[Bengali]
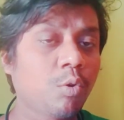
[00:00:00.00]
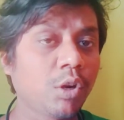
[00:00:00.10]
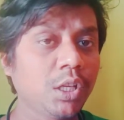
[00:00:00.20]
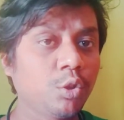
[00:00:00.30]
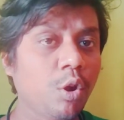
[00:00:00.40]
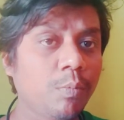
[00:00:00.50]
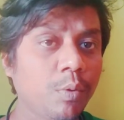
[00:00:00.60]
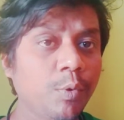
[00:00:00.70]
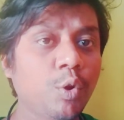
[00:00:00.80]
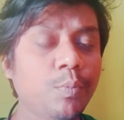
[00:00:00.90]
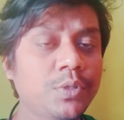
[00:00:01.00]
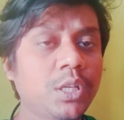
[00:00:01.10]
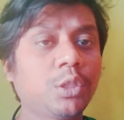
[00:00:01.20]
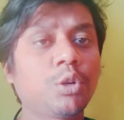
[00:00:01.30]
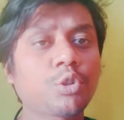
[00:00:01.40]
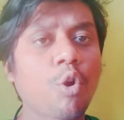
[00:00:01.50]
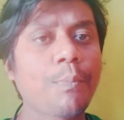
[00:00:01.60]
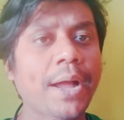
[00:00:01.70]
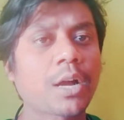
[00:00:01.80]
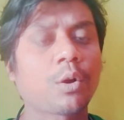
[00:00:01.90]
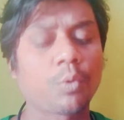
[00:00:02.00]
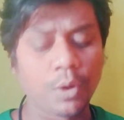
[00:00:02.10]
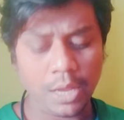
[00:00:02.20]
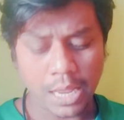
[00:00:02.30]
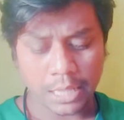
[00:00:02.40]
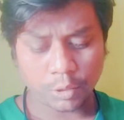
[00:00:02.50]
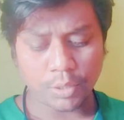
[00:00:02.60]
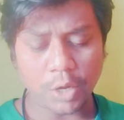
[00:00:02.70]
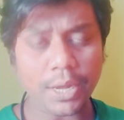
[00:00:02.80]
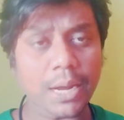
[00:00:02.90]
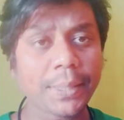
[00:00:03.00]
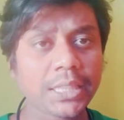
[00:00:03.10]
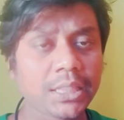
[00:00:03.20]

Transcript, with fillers: গঠিত ভূমিরূপ চিত্র সহ ব্যাখ্যা করো তো দেখো এটা